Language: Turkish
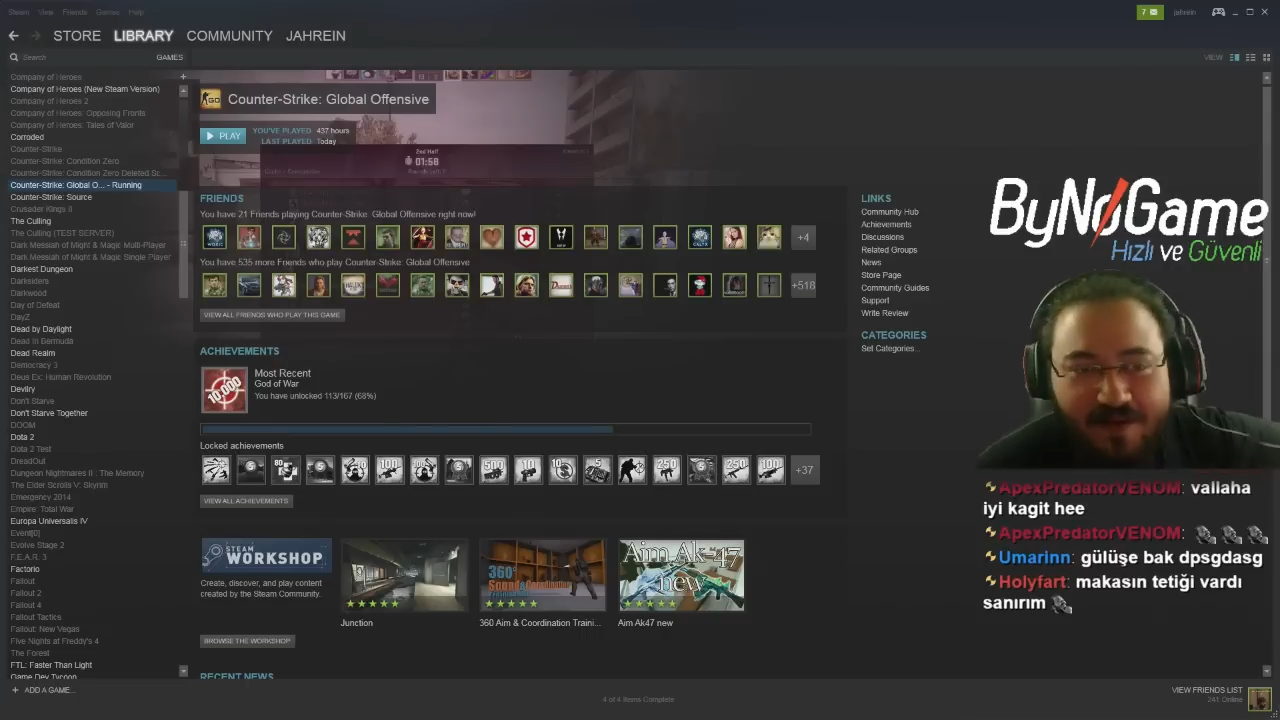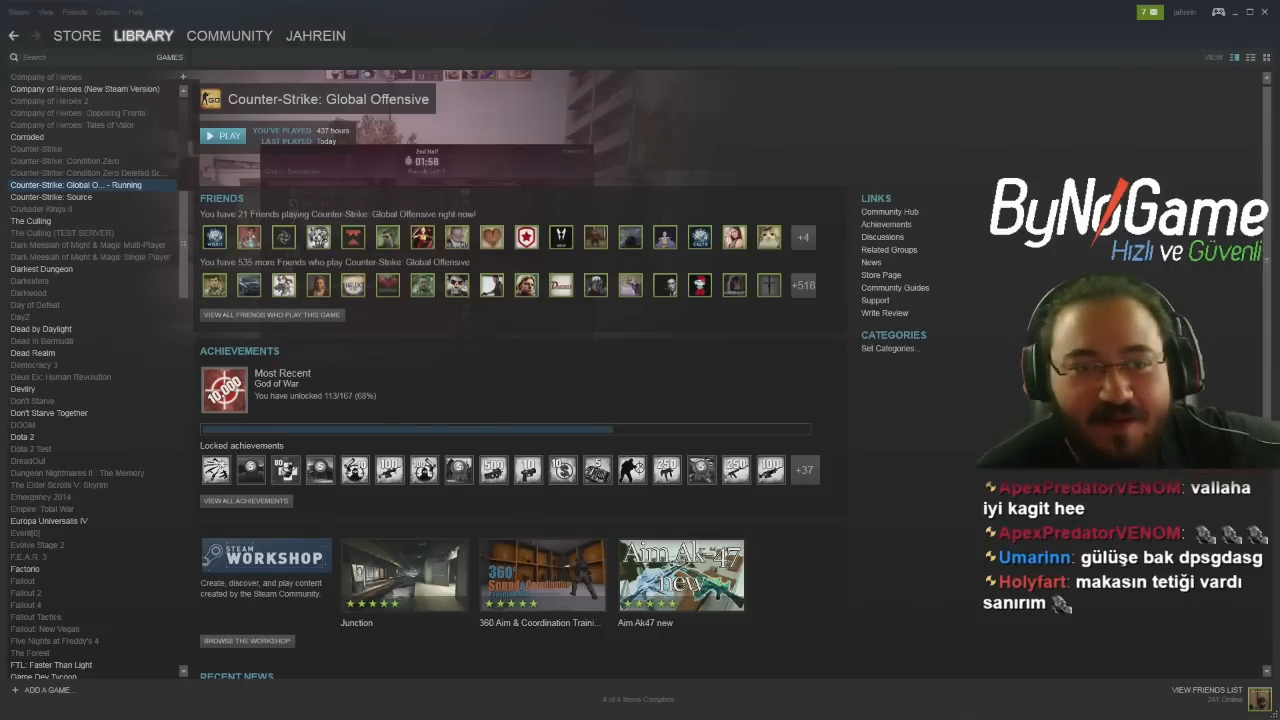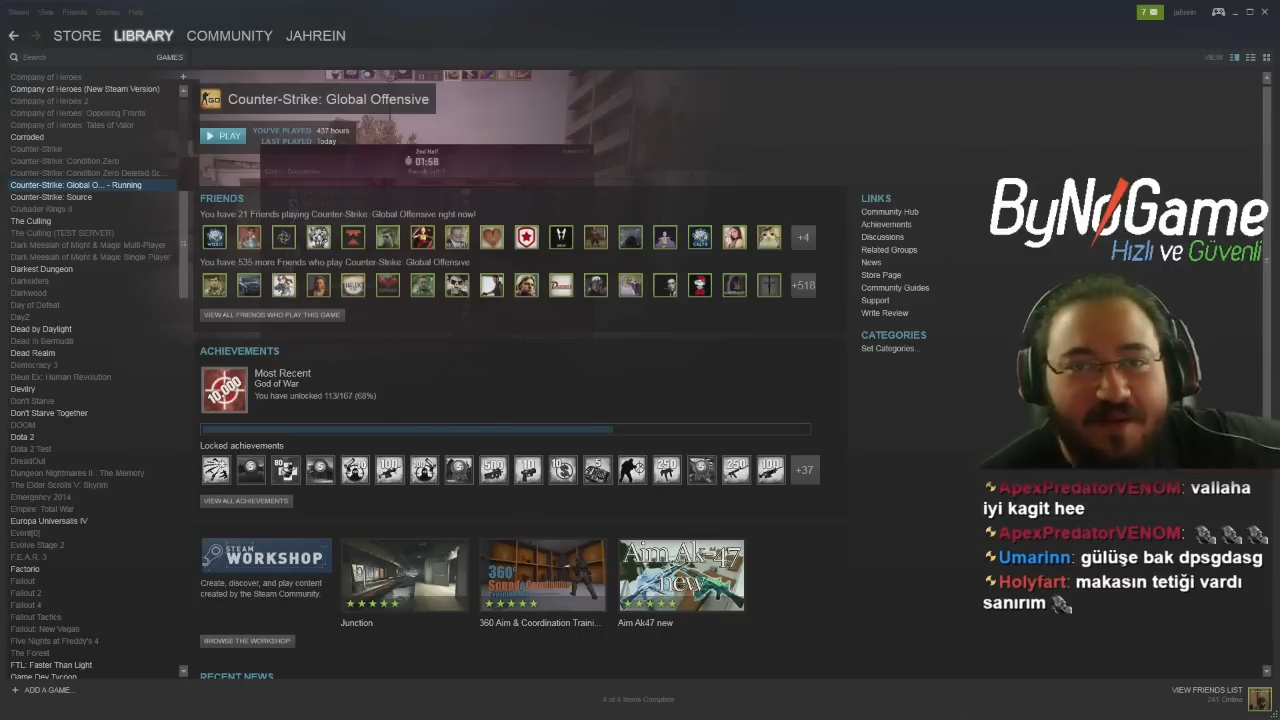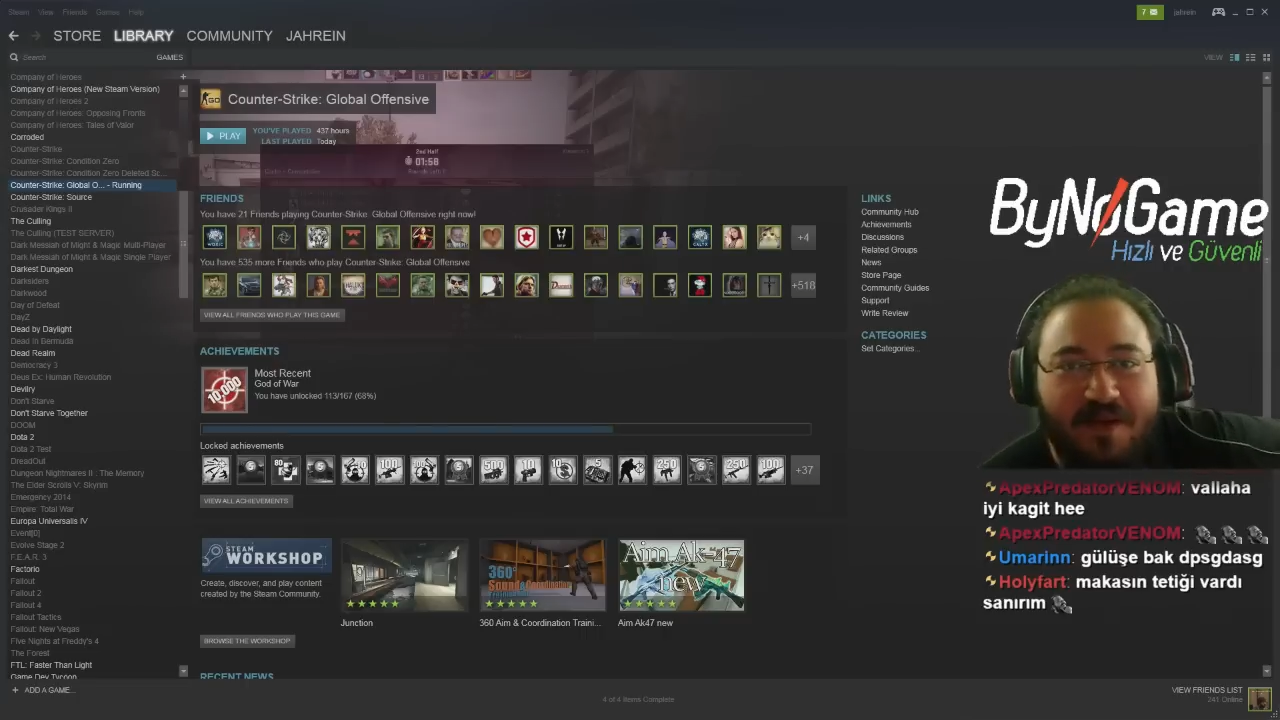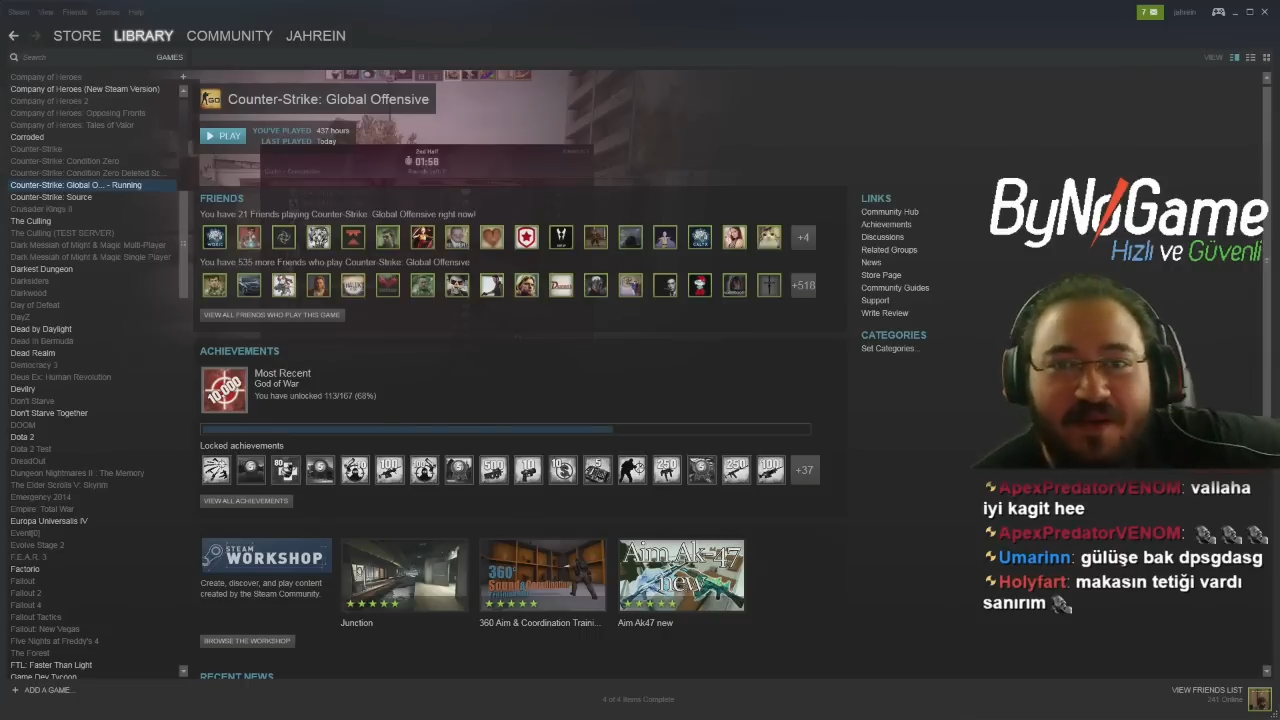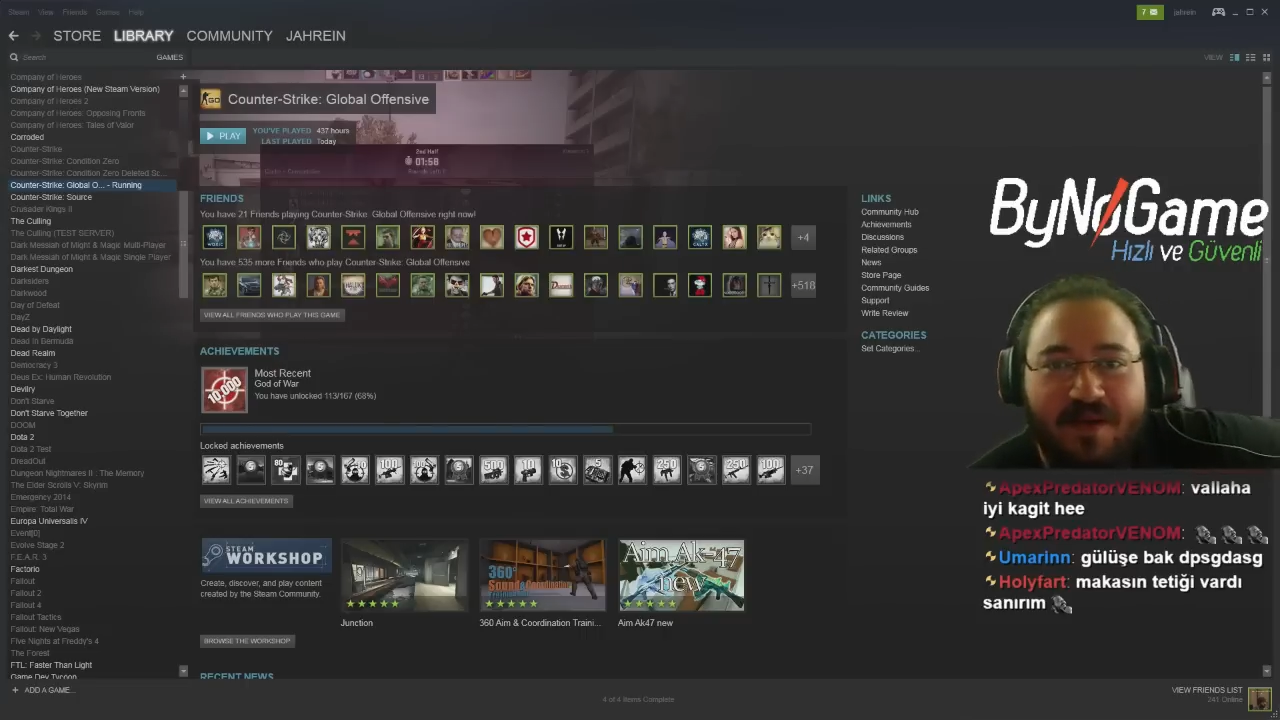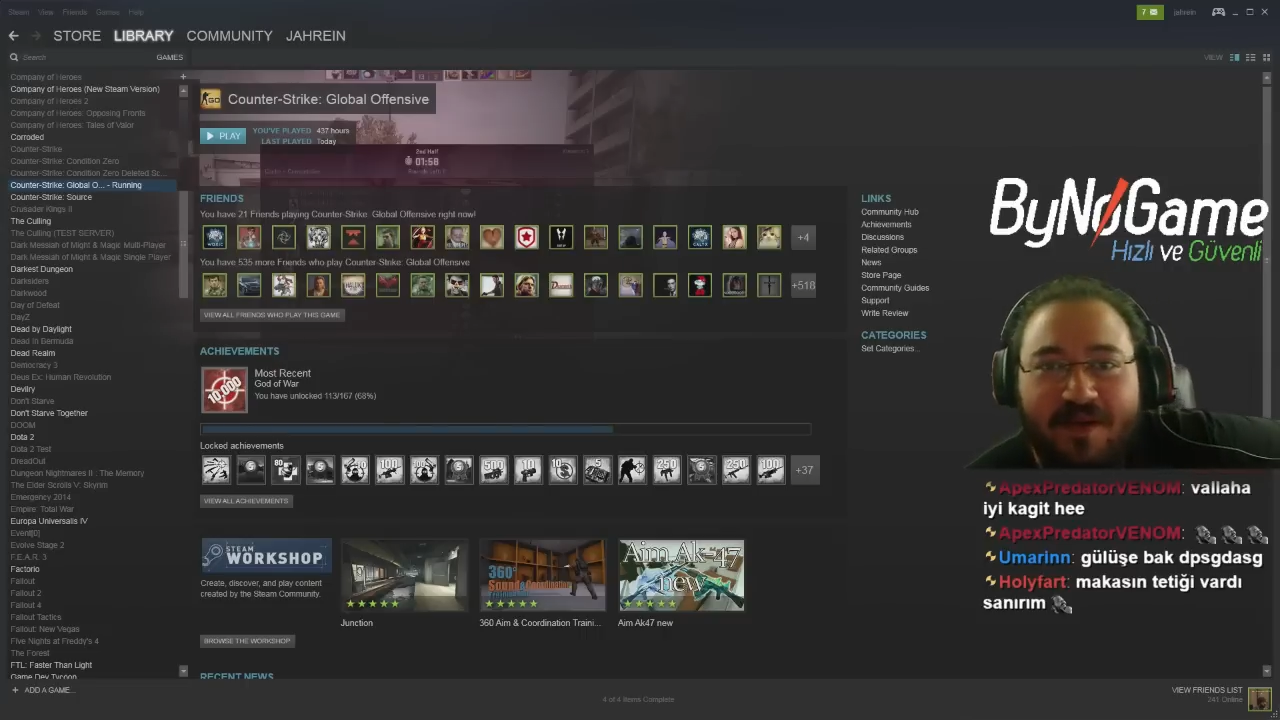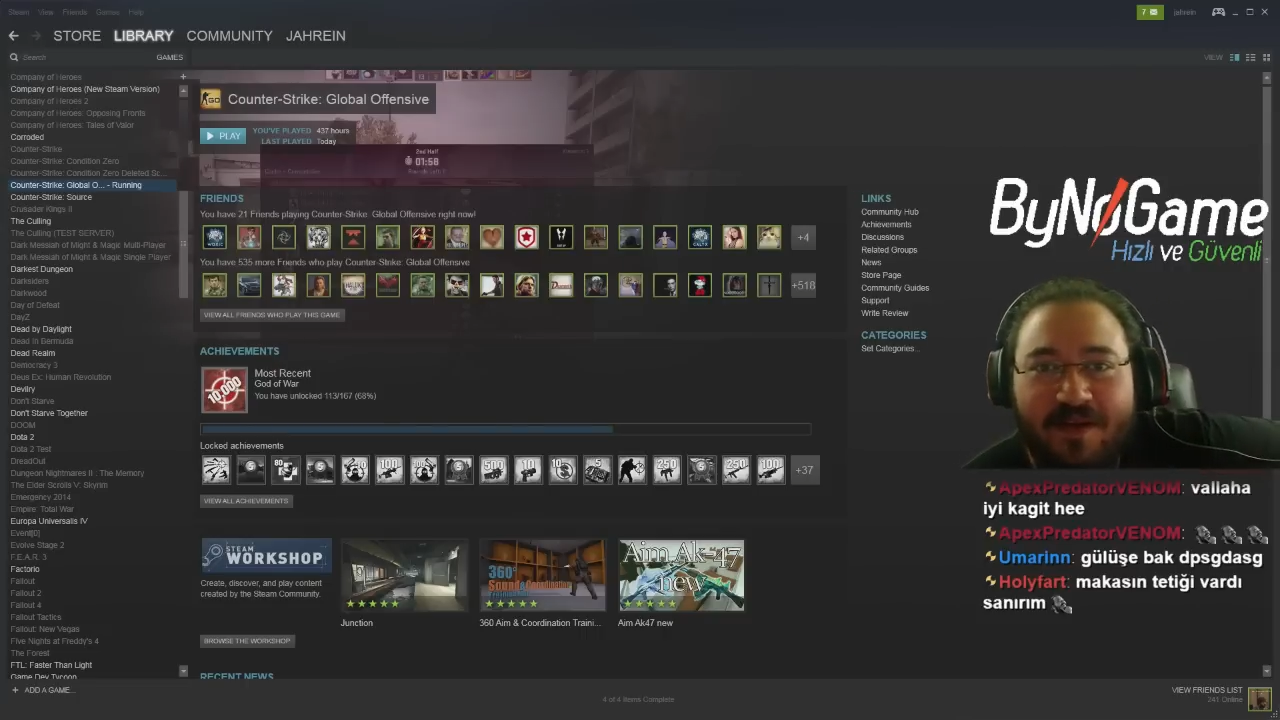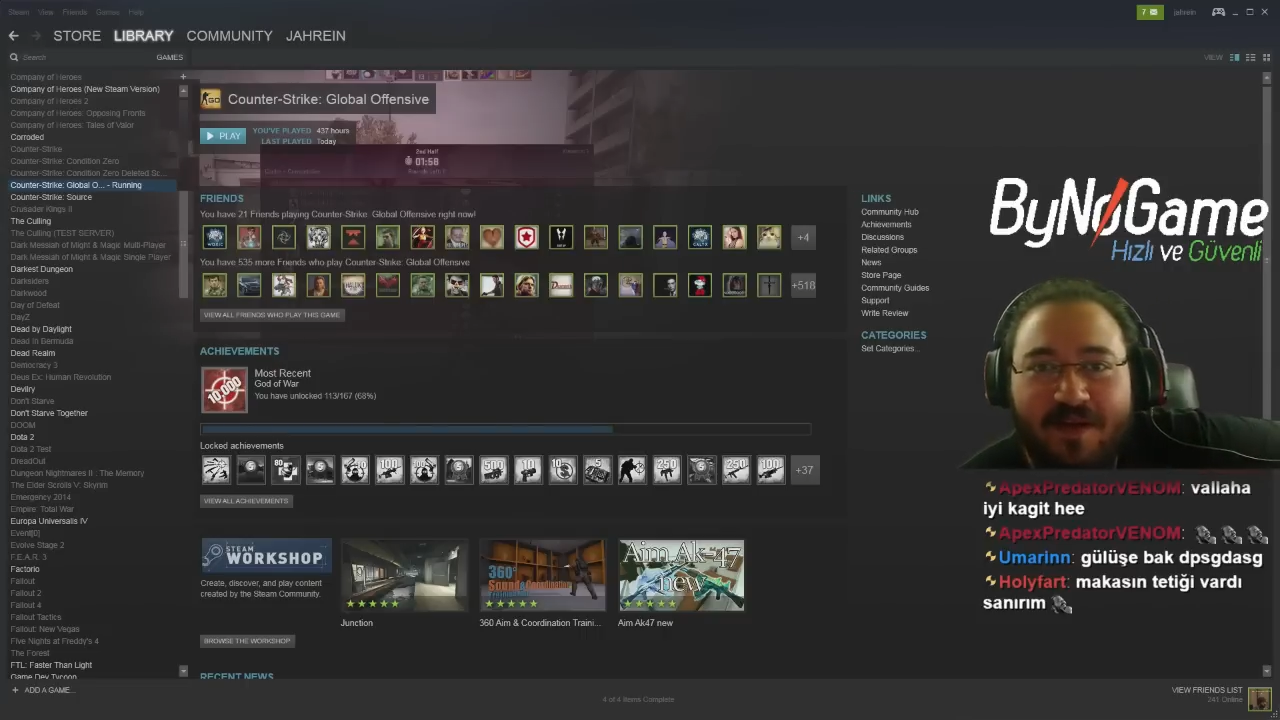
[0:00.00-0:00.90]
Hoş geldin